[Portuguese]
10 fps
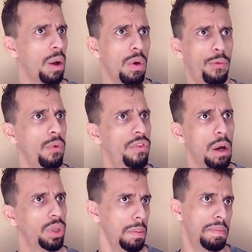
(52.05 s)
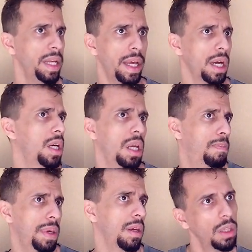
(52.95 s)
a água fluvial também dá
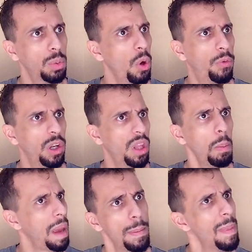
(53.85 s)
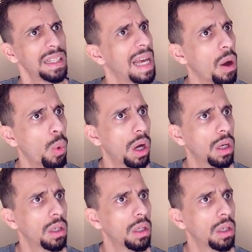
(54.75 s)
gripe. Portanto, meu filho não bebe mais água,